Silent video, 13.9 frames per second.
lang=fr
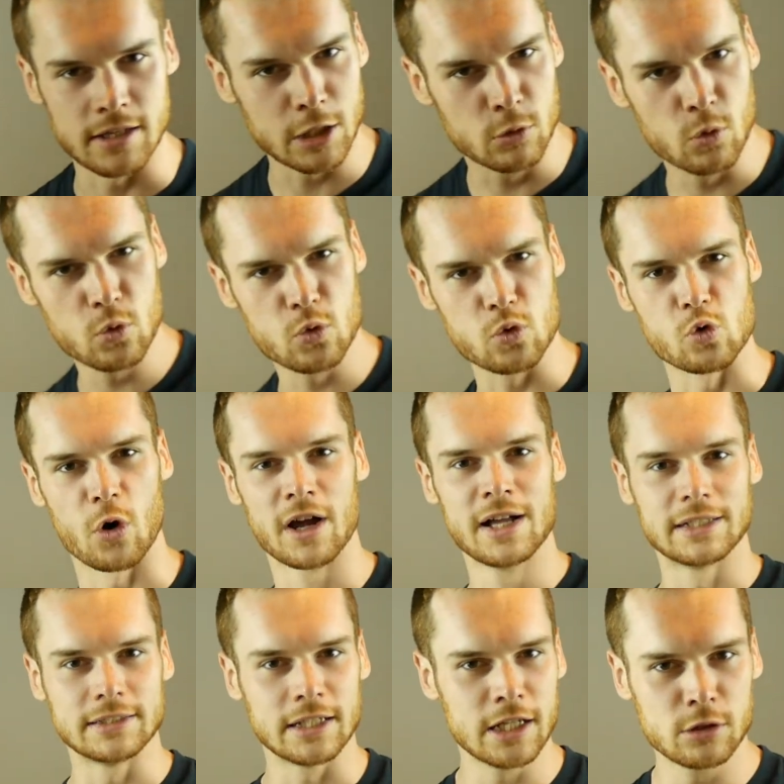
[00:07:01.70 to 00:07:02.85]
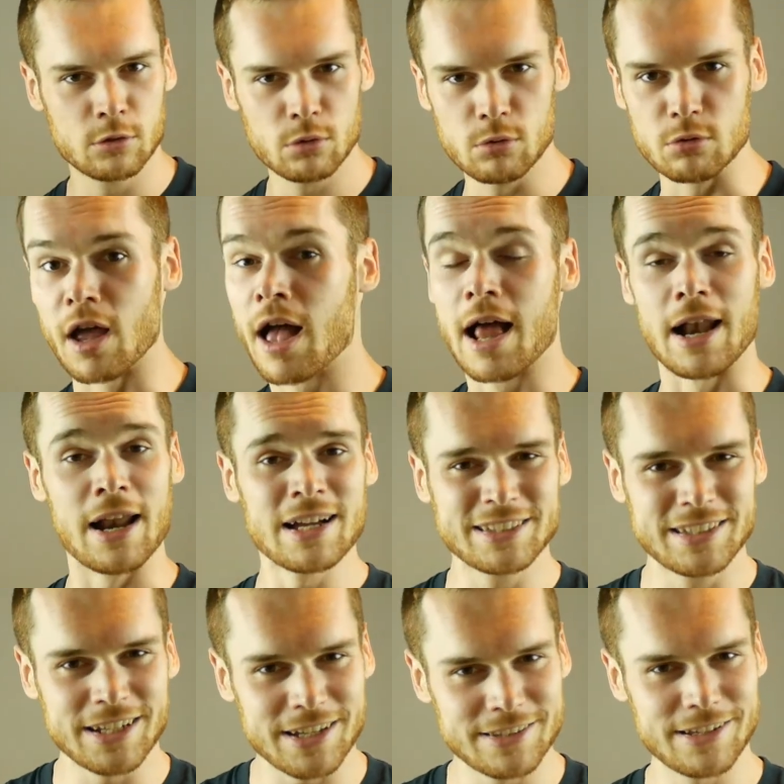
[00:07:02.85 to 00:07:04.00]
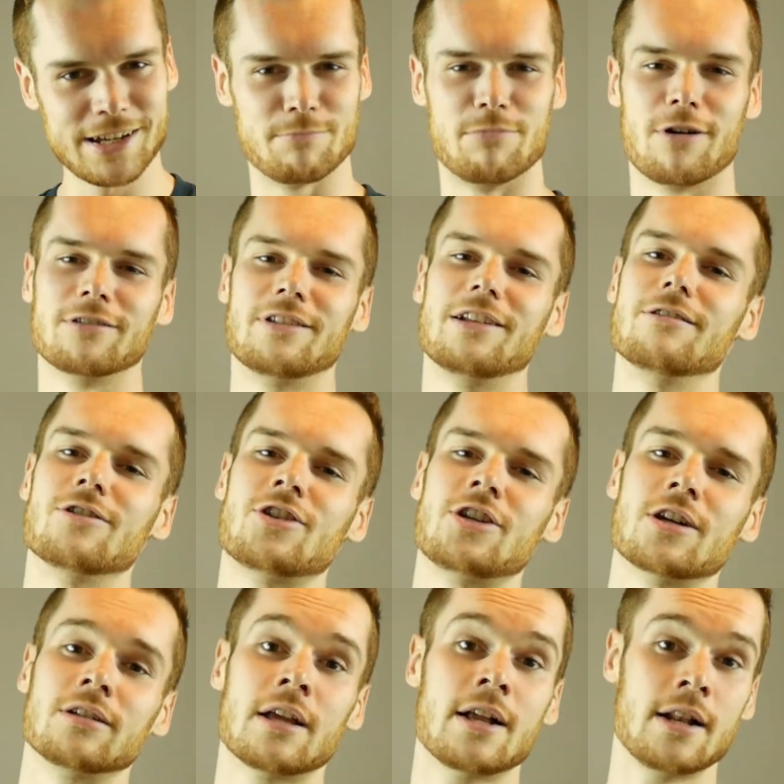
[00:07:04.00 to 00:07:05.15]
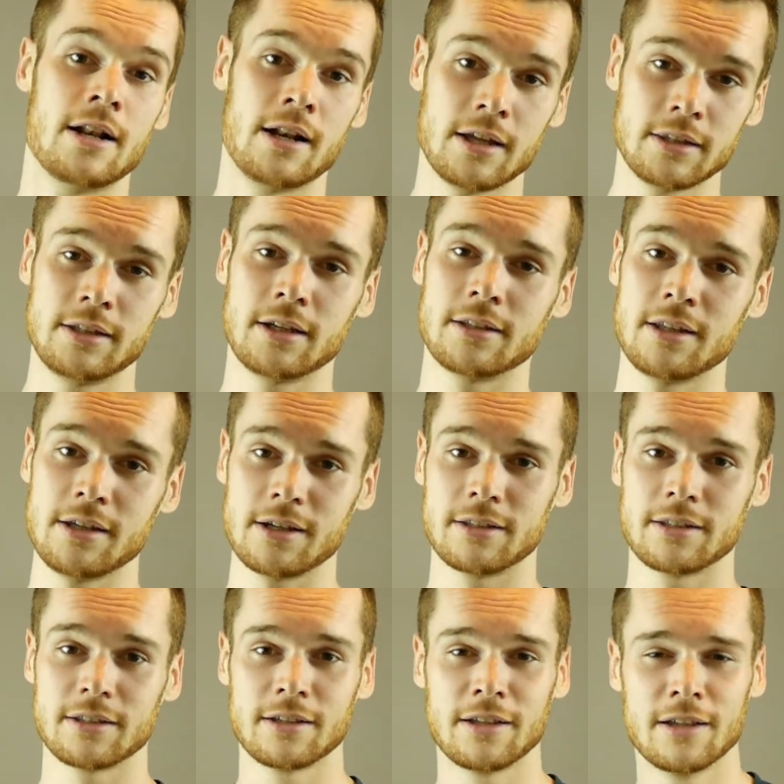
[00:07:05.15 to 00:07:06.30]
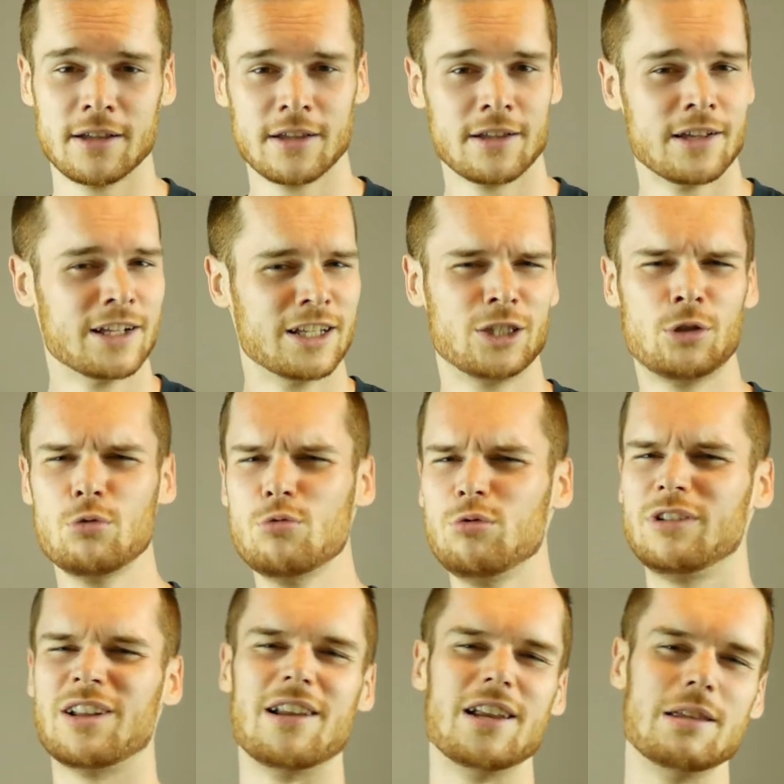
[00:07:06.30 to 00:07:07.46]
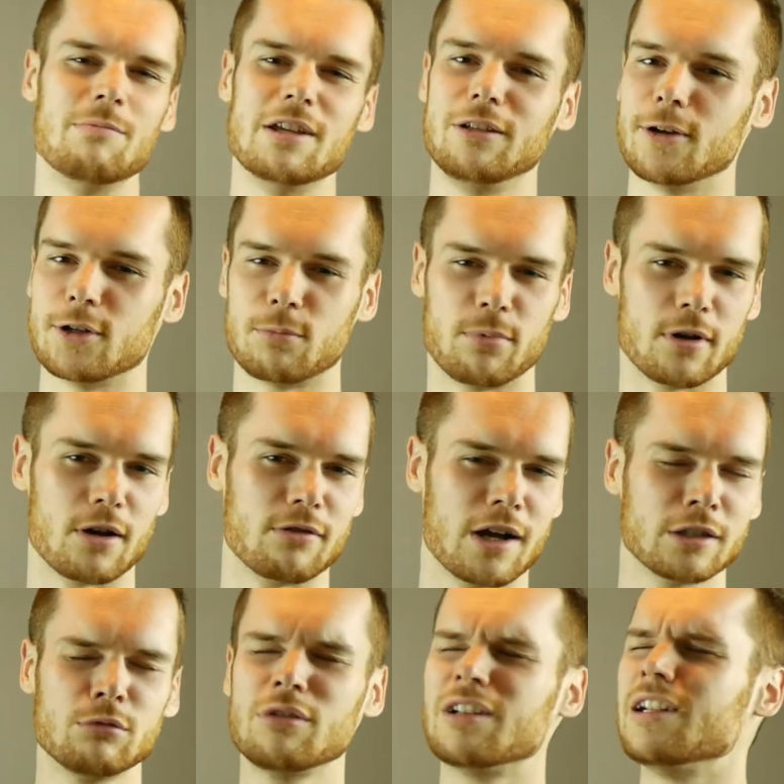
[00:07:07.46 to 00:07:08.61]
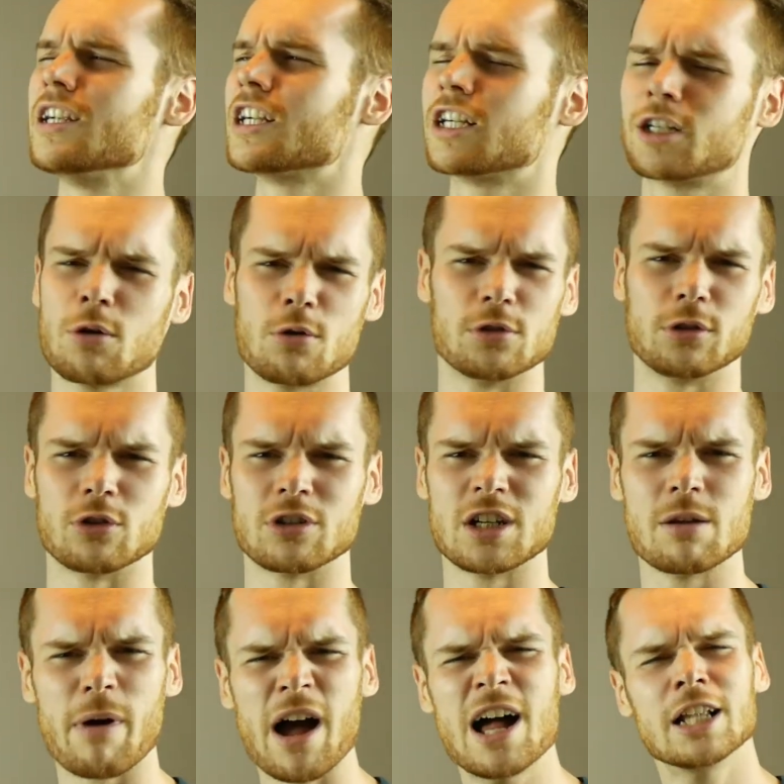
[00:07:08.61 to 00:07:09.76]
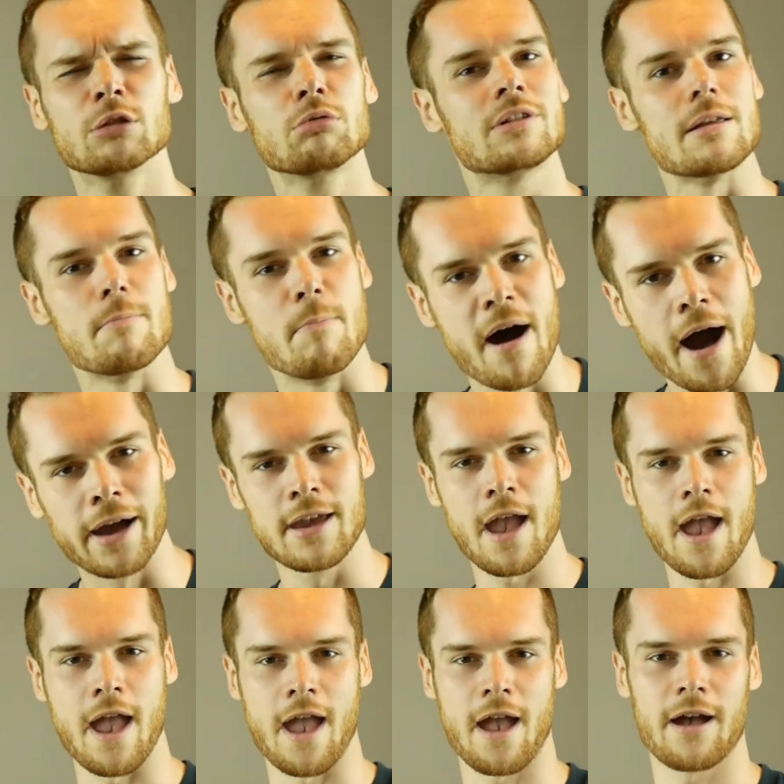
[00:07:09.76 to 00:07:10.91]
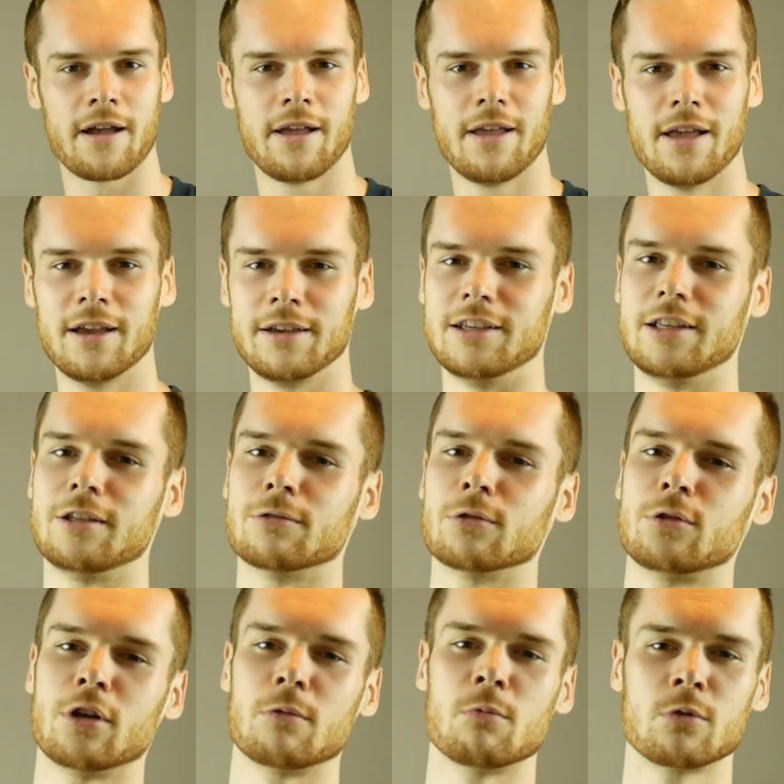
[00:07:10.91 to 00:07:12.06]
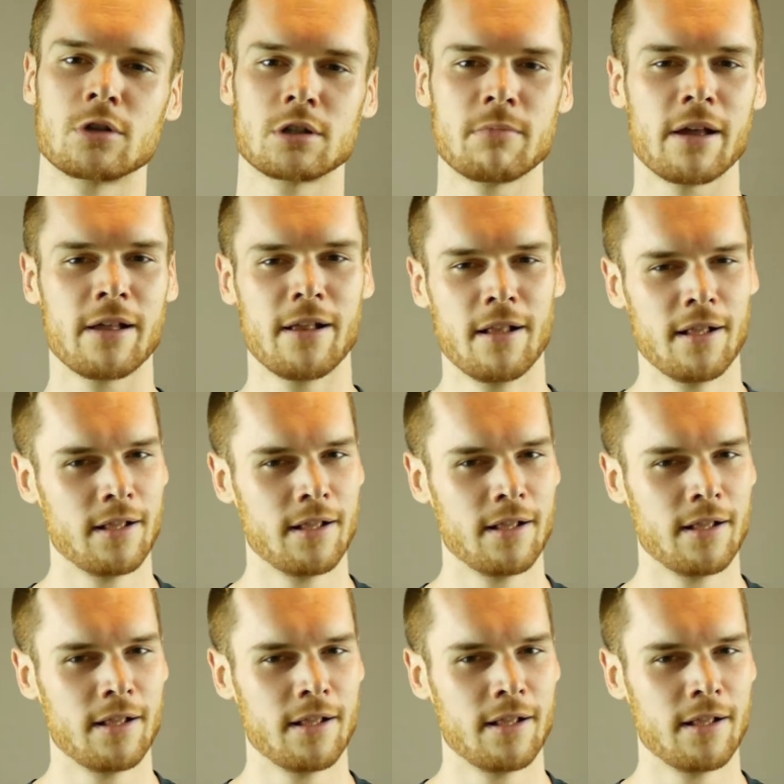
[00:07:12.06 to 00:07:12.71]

des cours, des études, l'Internet, bordel de chiottes, l'Internet. Toutes les limites que je peux avoir, toutes les choses que je n'ai pas, toutes les barrières qui sont sur mon chemin,